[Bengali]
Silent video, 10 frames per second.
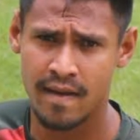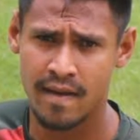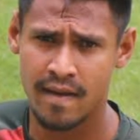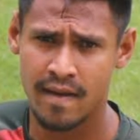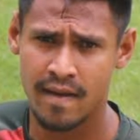আমি
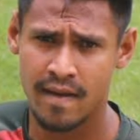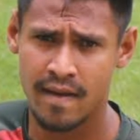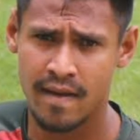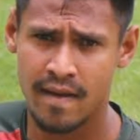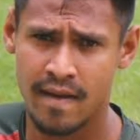মনে করি
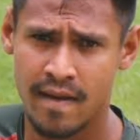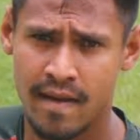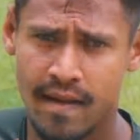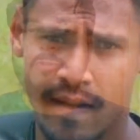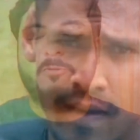বাট
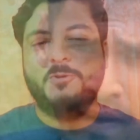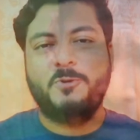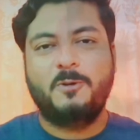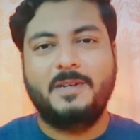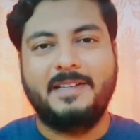উইথ
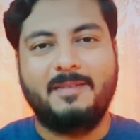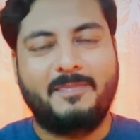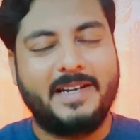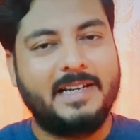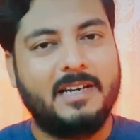মুস্তাফিজুর রহমান ইন দ্য
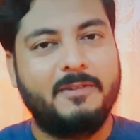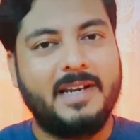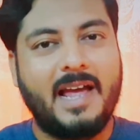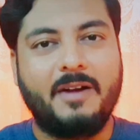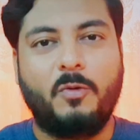প্লেইং
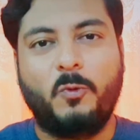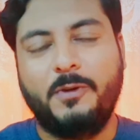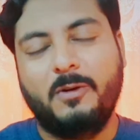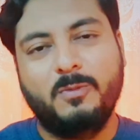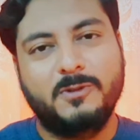ইলেভেন অ্যান্ড
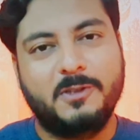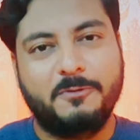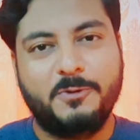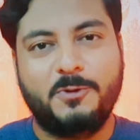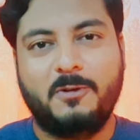উইদাউট
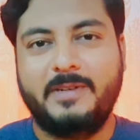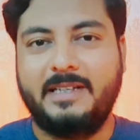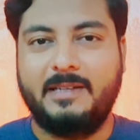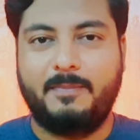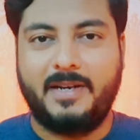মুস্তাফিজুর রহমান
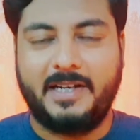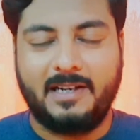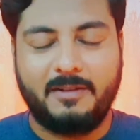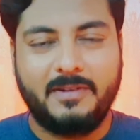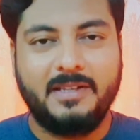ইন দ্য প্লেইং
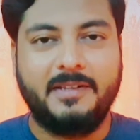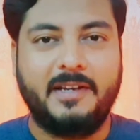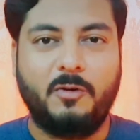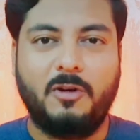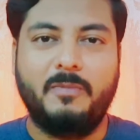ইলেভেন
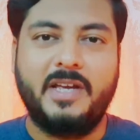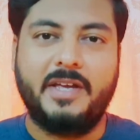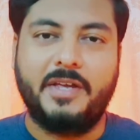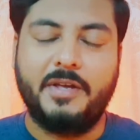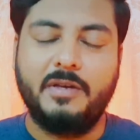দের উইল বি
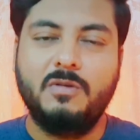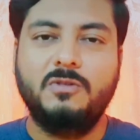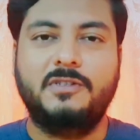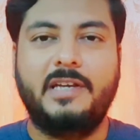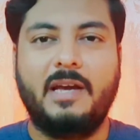এ
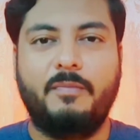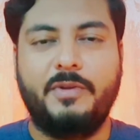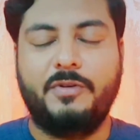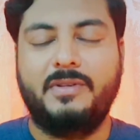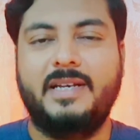হিউজ গ্যাপ
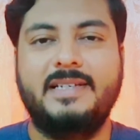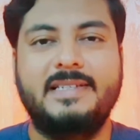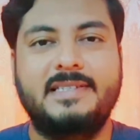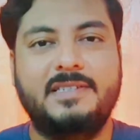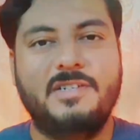বিটুইন দ্য
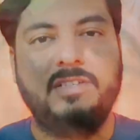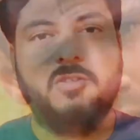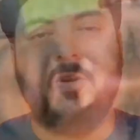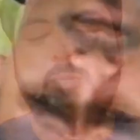স্ট্রেংথ